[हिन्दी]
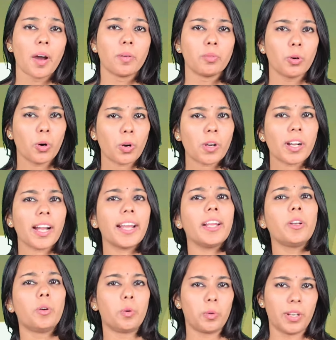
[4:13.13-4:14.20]
वो कई
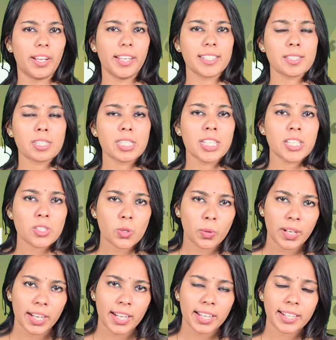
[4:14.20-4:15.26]
लोग इस चीज़ को
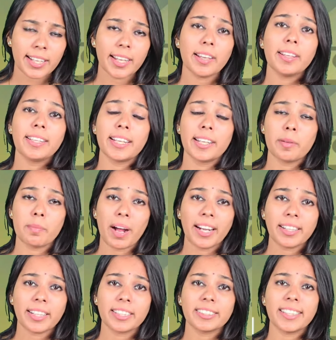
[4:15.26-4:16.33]
लेकर के ये
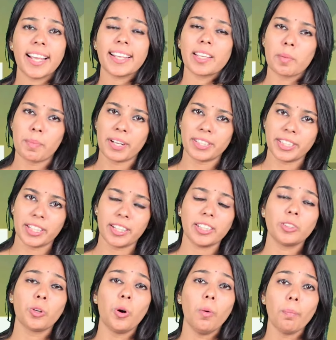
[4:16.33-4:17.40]
डिमांड करते हैं कि भर्ती
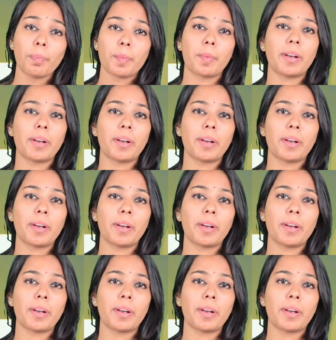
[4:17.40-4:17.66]
रद्द हो